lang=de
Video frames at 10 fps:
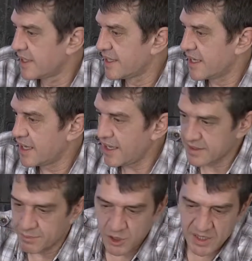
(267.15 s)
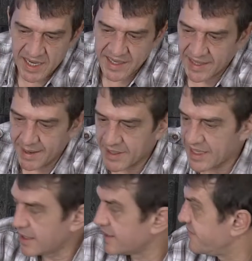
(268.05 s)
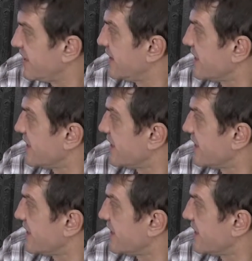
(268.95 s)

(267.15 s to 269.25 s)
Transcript: Ja, es müssen keine Treiber geladen werden,